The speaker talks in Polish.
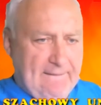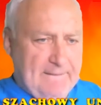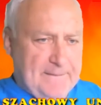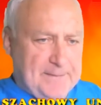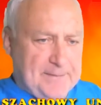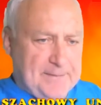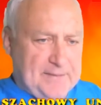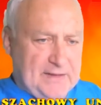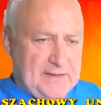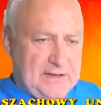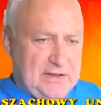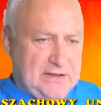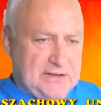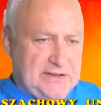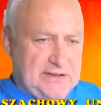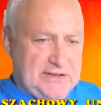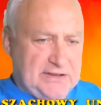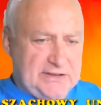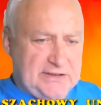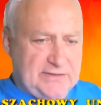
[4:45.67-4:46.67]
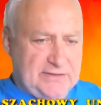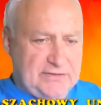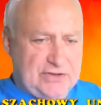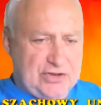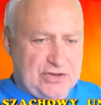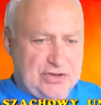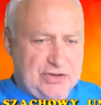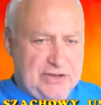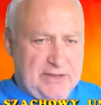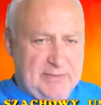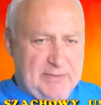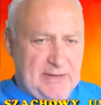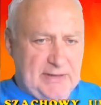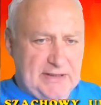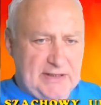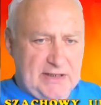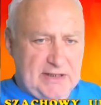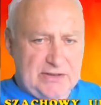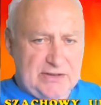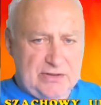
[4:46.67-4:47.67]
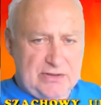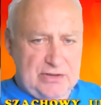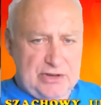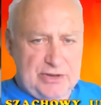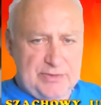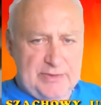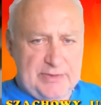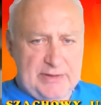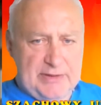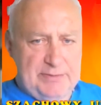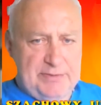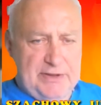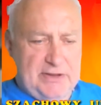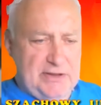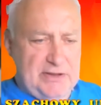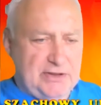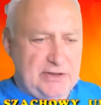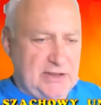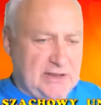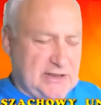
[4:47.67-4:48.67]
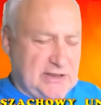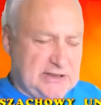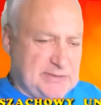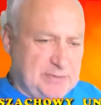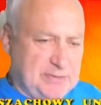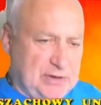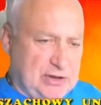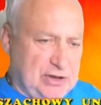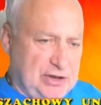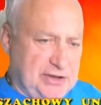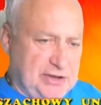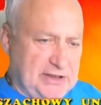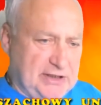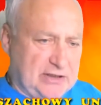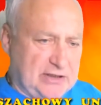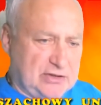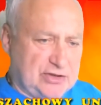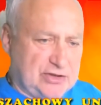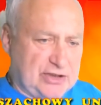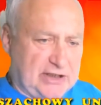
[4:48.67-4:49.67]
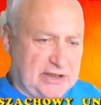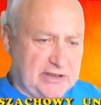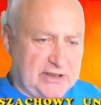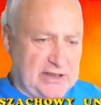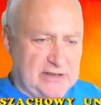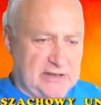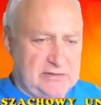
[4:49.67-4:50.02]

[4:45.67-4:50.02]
Goniec F3, nie ma teraz ruchu B5, ale spokojna roszada.